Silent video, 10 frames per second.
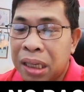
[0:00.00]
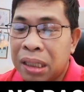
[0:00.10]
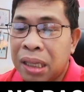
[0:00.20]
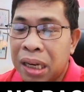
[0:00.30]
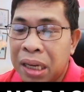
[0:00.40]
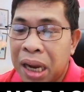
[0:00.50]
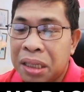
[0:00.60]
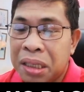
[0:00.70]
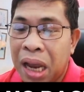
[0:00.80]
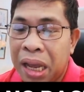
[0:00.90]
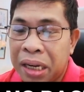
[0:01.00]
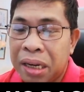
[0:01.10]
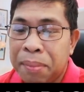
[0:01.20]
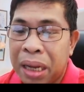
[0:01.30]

sister niyang si Irene